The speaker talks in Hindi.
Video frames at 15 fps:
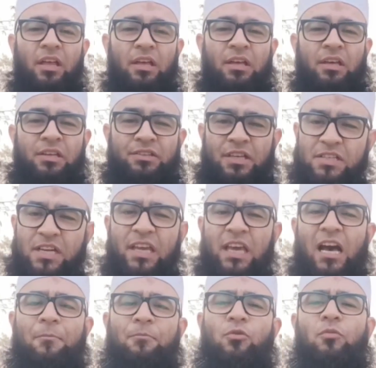जैसा कि
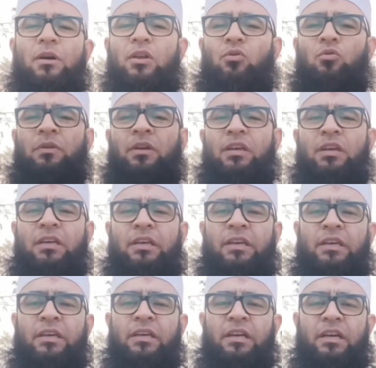आपको मालूम है कि
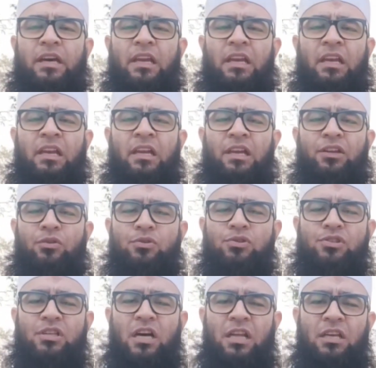कल
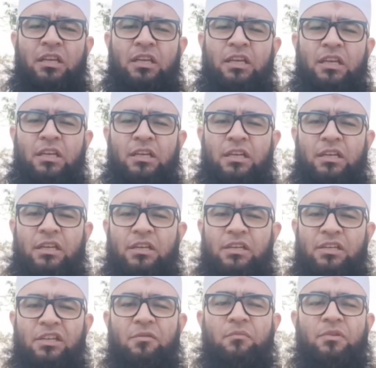हिंदुस्तान की क्रिकेट
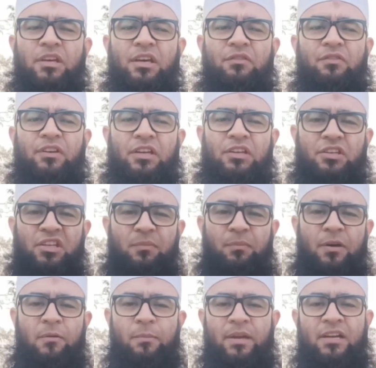टीम के विकेट कीपर
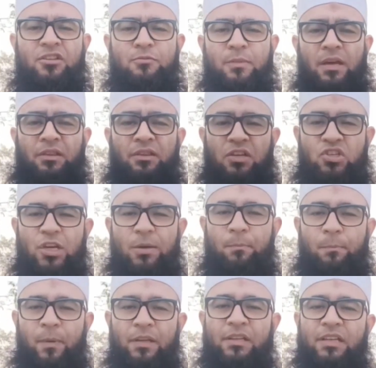बैट्समैन ऋषभ
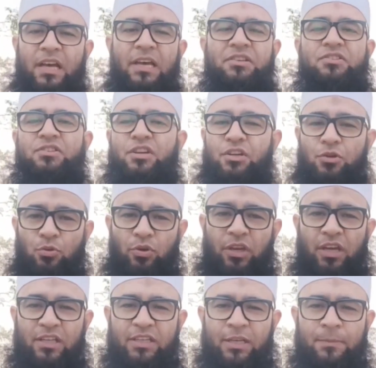पंत का एक्सीडेंट हो गया
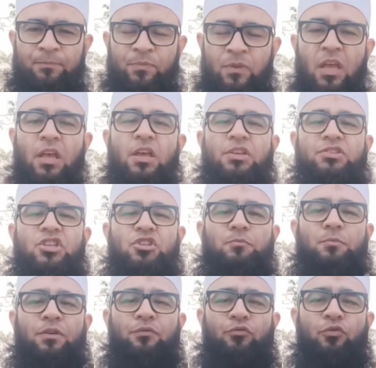था जिसमें
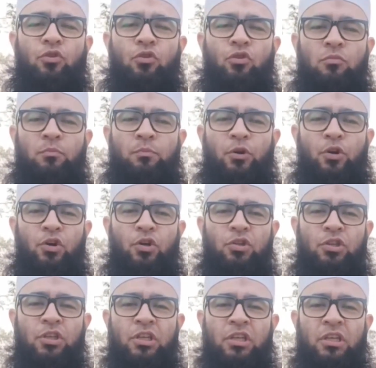वो बहुत
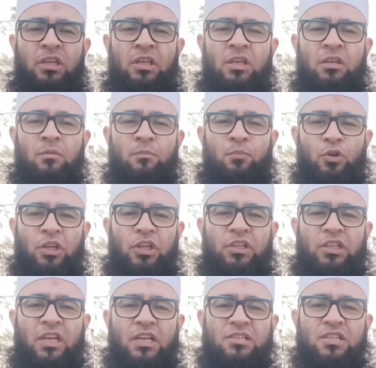ही बुरी
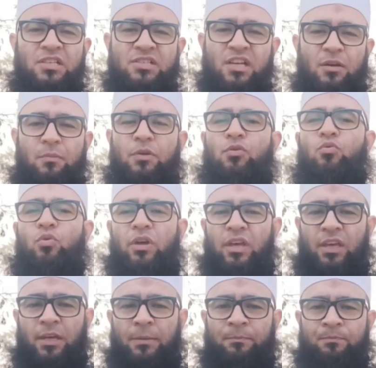तरह से ज़ख्मी हुए
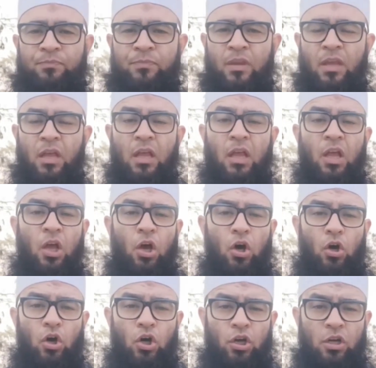हैं
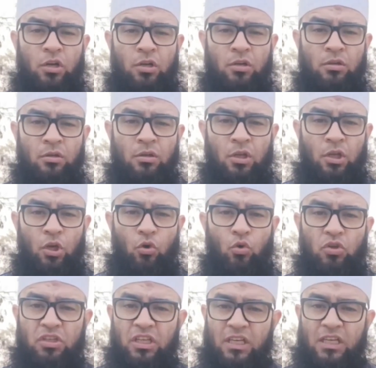और
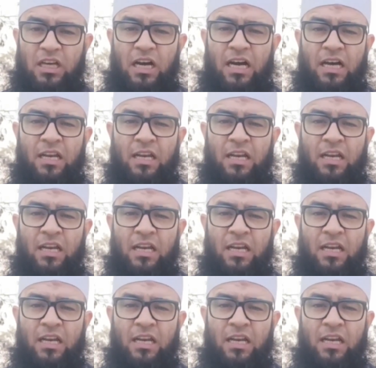उनकी कार